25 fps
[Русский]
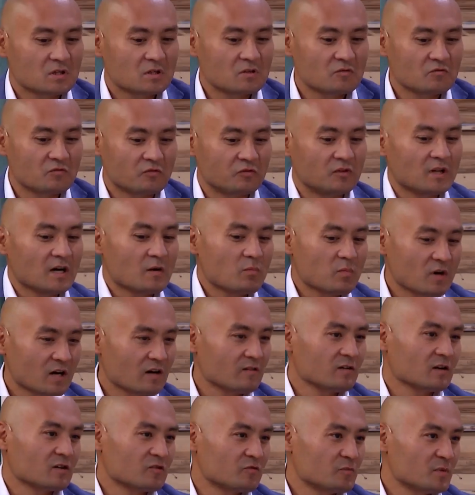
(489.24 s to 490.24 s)

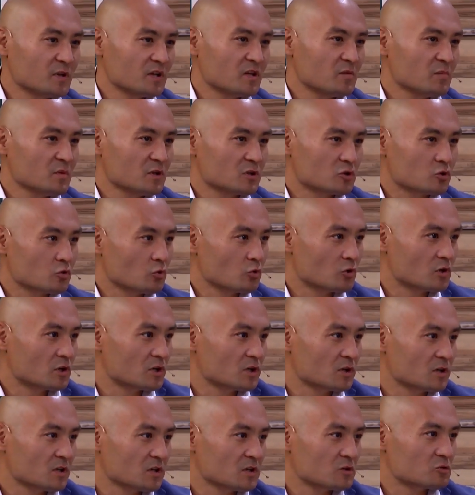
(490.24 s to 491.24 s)
вдобавок в перемешку
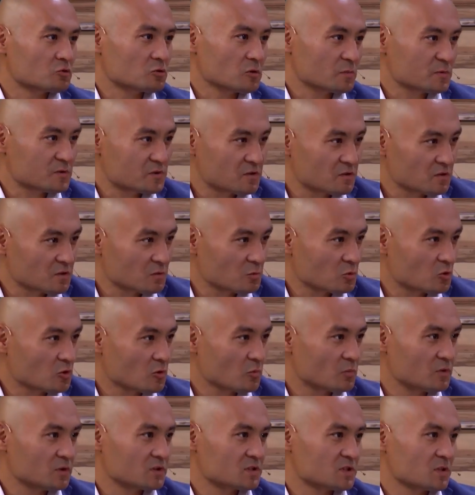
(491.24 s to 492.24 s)
к собственным
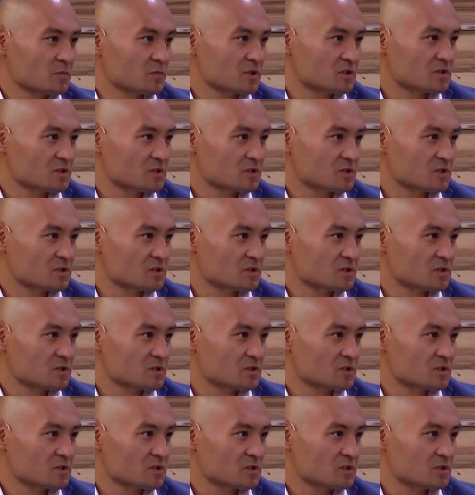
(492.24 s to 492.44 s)
комплексам и